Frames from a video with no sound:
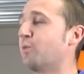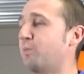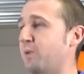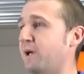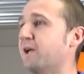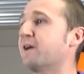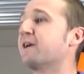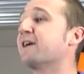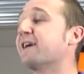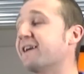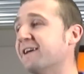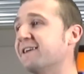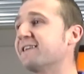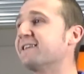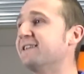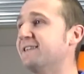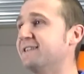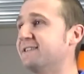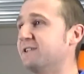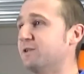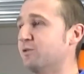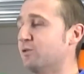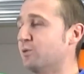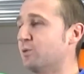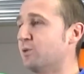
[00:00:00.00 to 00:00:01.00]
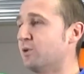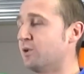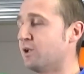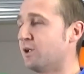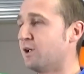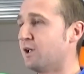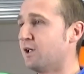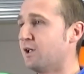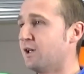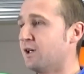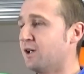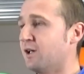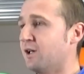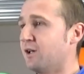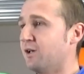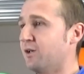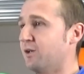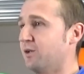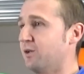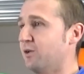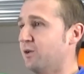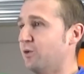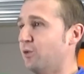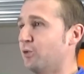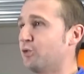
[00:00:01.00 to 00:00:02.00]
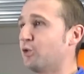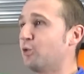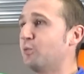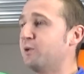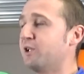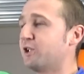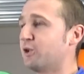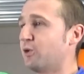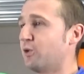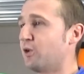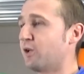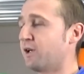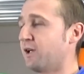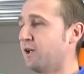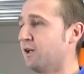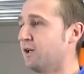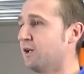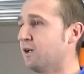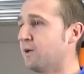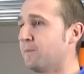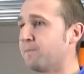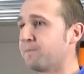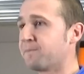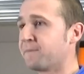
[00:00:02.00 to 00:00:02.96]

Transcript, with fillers: plein gré qu'ils y vont, en n'obligeant rien.